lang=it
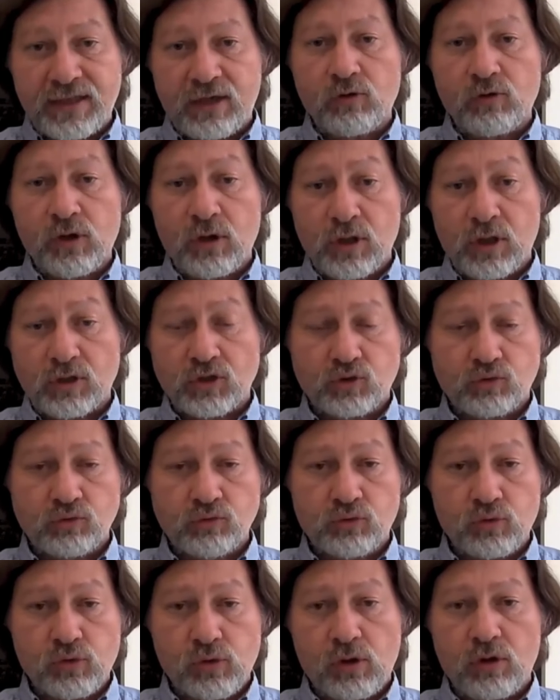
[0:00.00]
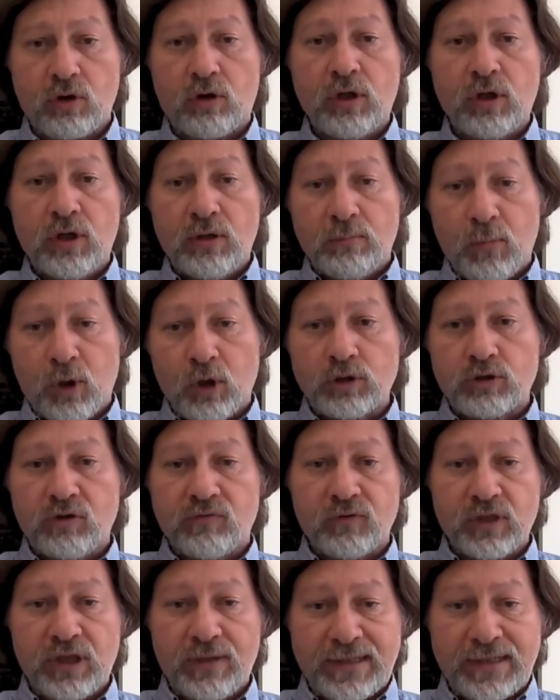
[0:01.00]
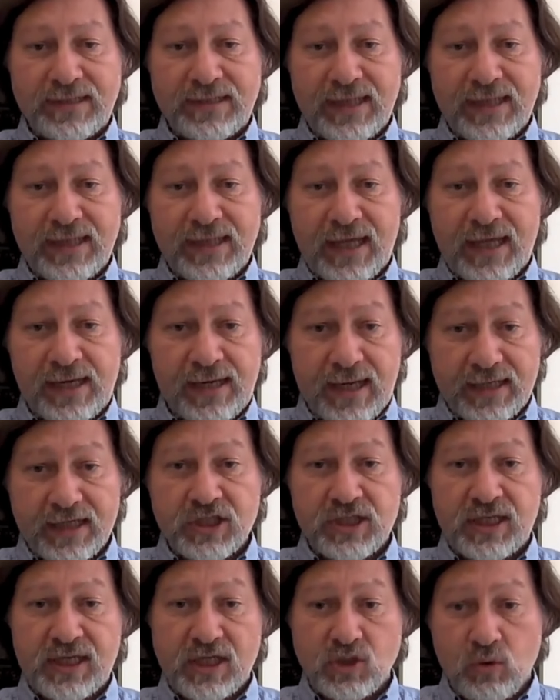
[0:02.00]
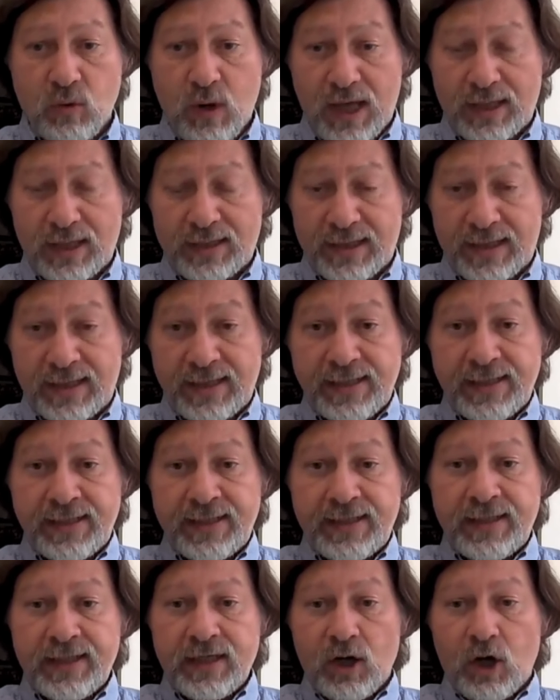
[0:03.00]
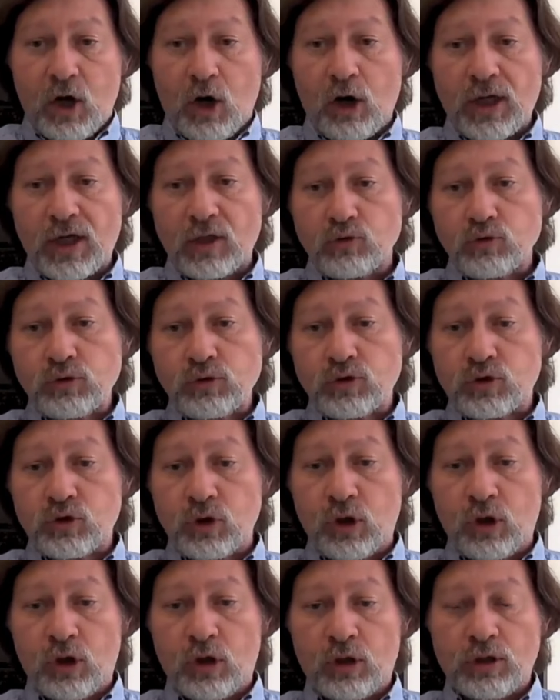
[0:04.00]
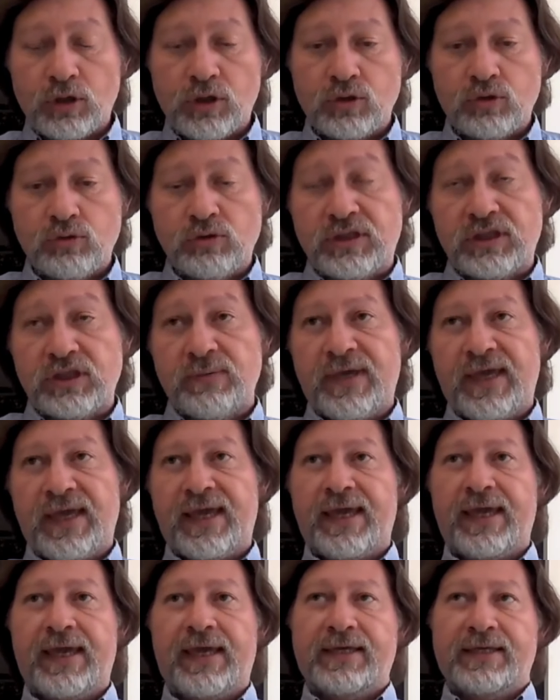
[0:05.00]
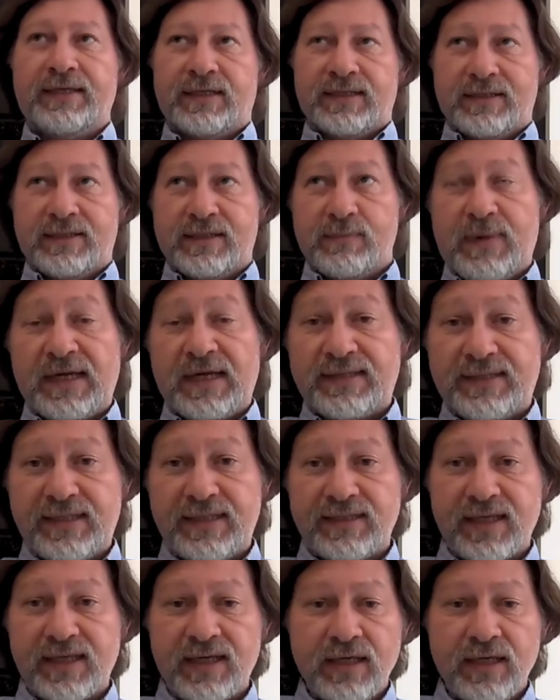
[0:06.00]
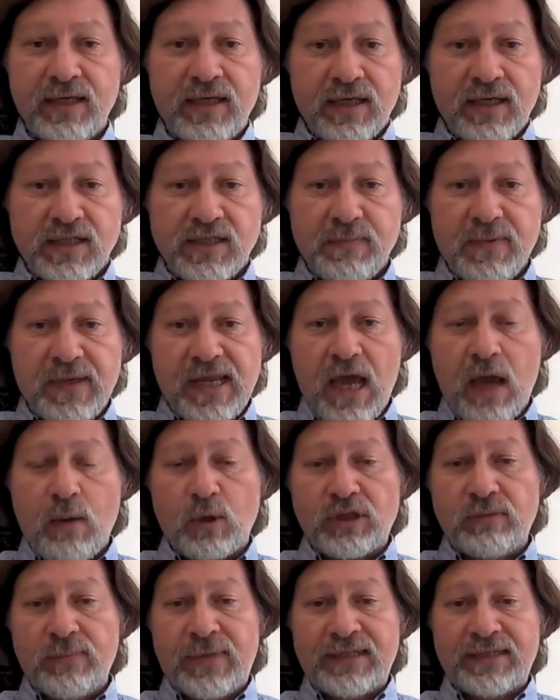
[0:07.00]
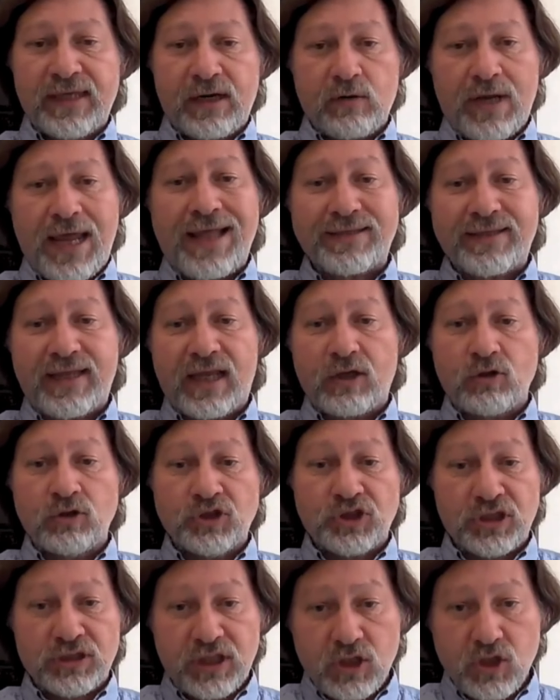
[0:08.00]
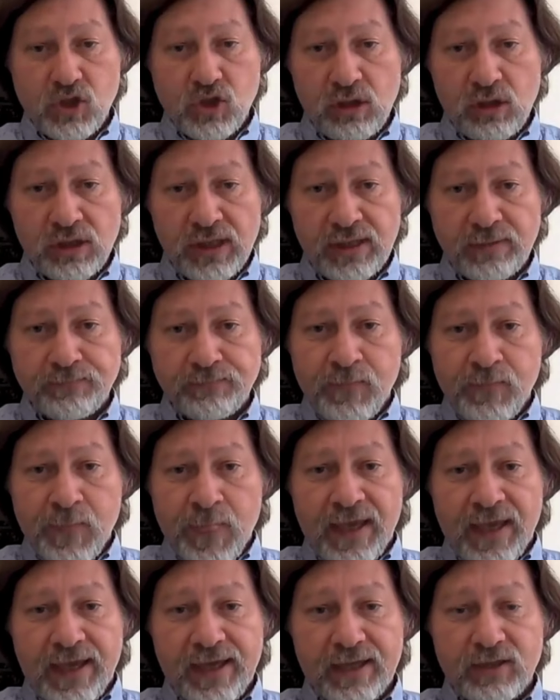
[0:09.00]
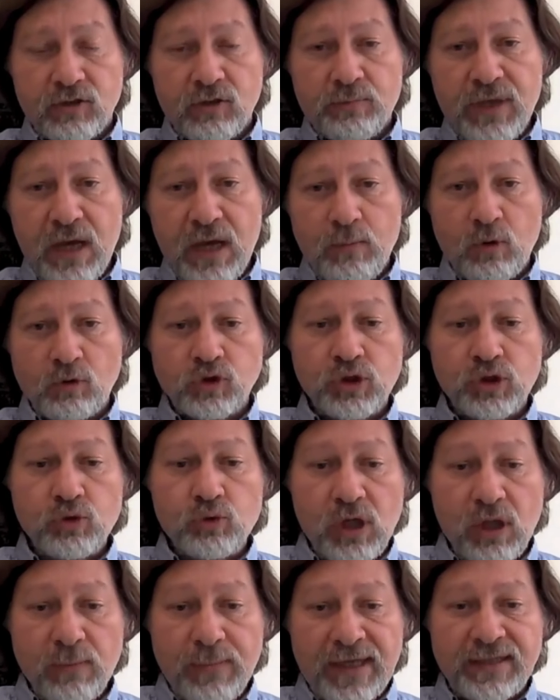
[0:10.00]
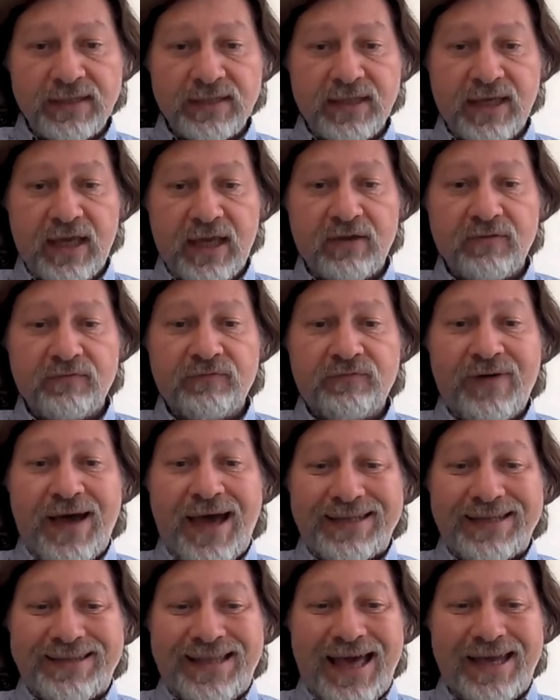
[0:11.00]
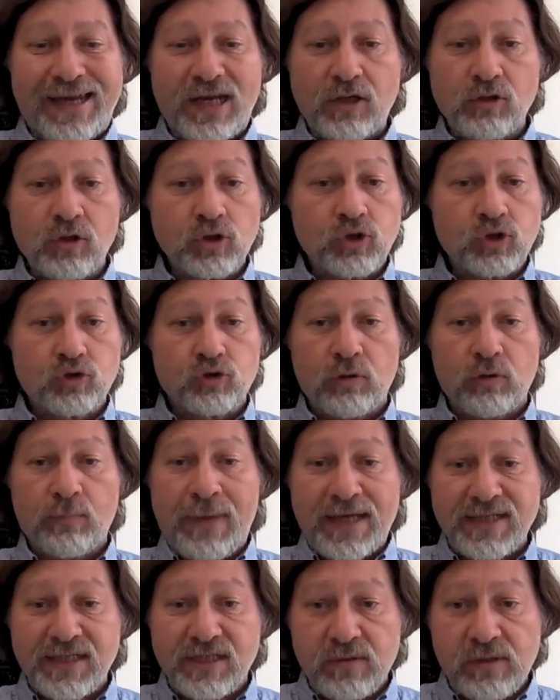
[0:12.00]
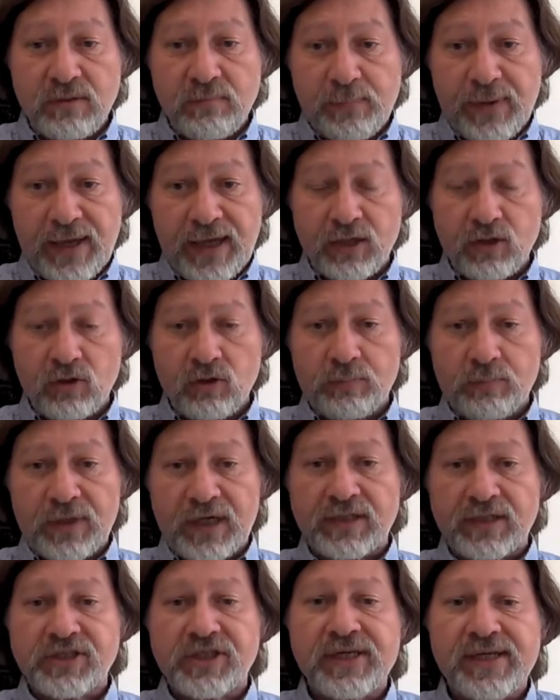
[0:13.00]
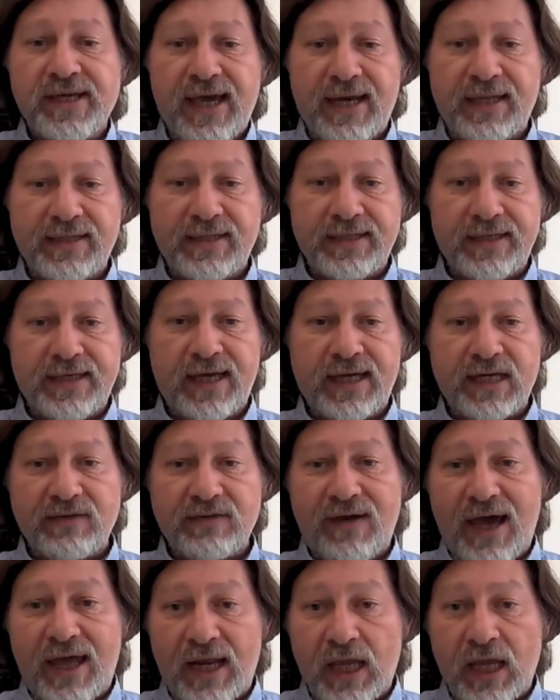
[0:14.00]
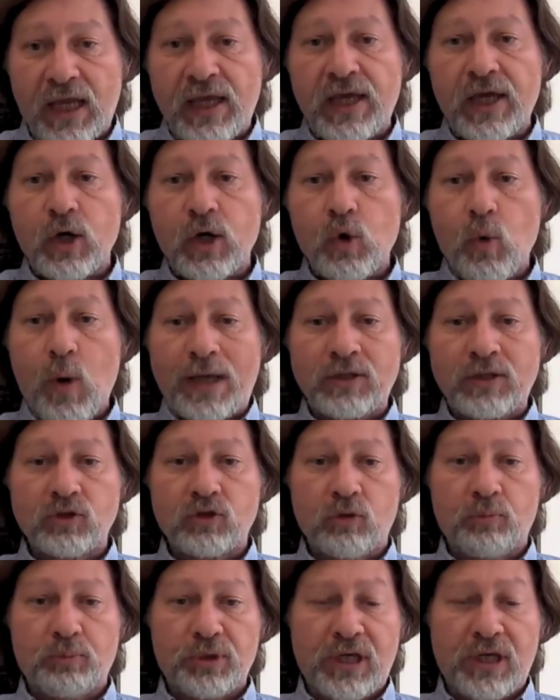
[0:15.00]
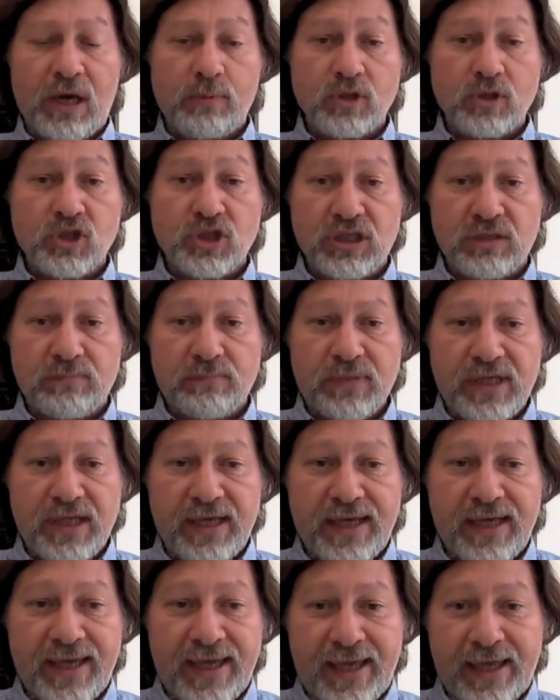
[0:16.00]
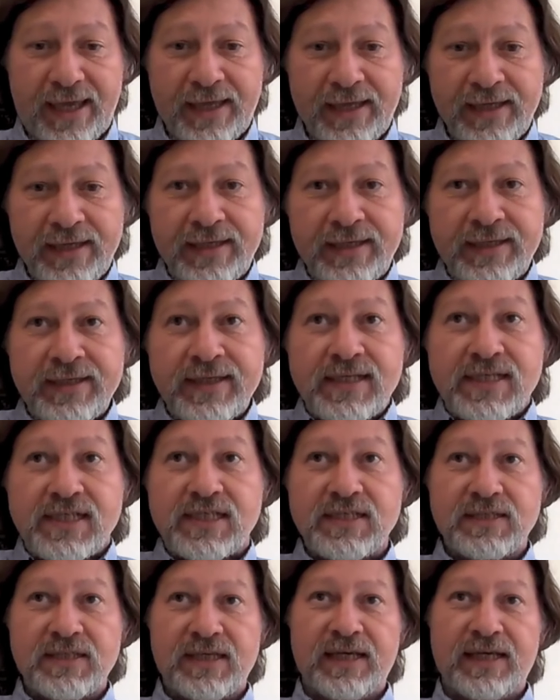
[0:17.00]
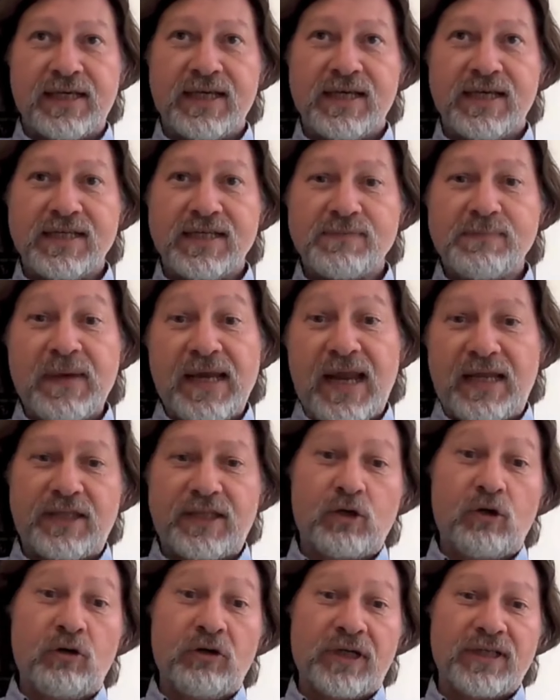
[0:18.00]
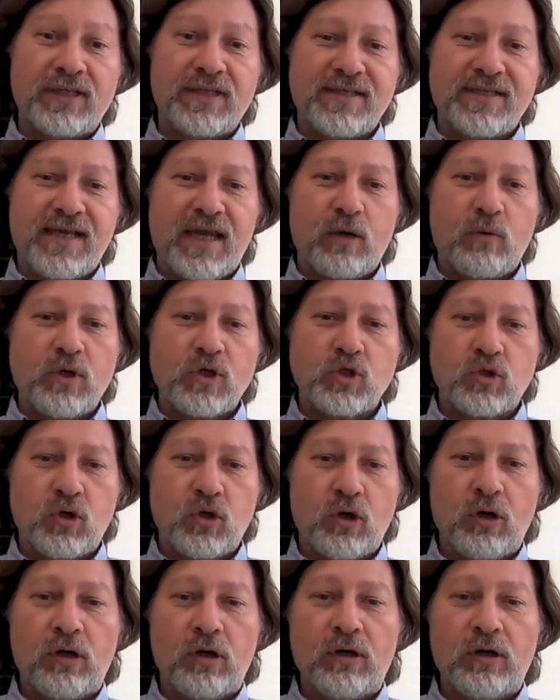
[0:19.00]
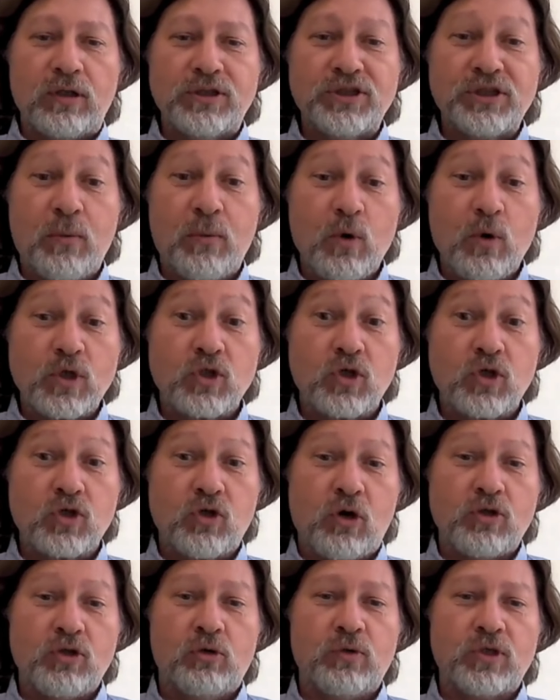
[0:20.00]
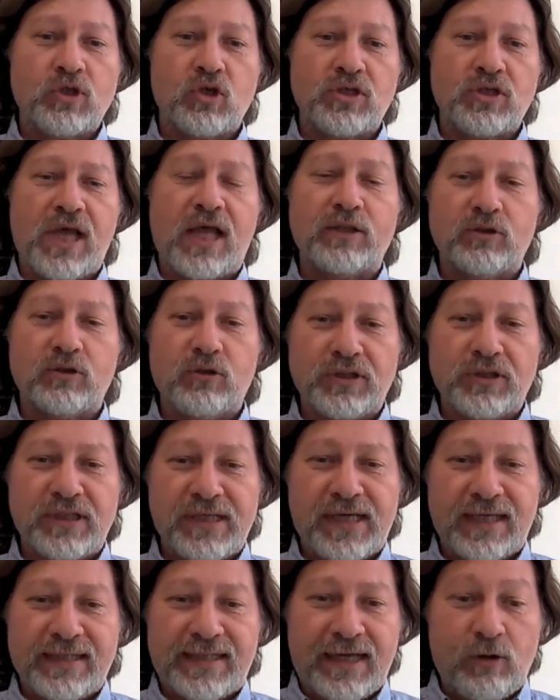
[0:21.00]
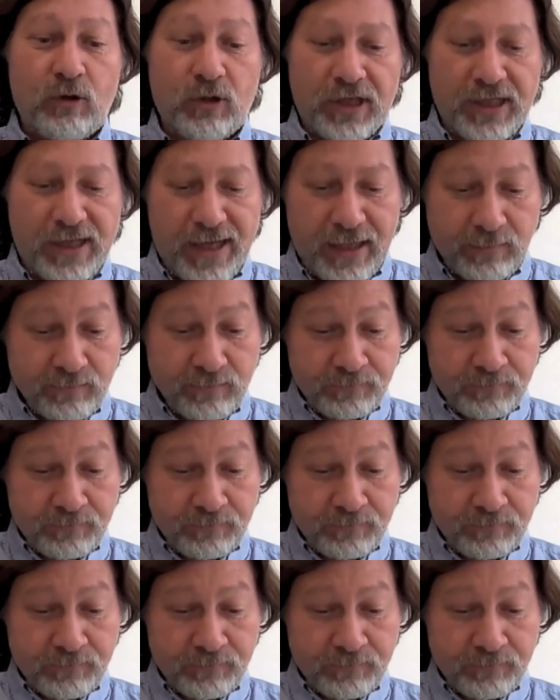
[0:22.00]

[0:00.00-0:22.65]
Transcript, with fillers: e hanno assunto un ruolo molto fondamentale nella crescita della squadra. Ora tutto nelle ultime partite, speriamo di mantenere alta la concentrazione e dobbiamo sicuramente far, dare il nostro massimo impegno per cercare di arrivare quanto più in là possibile e sperare di concretizzare questo, diciamo, questo sogno, questo salto di categoria.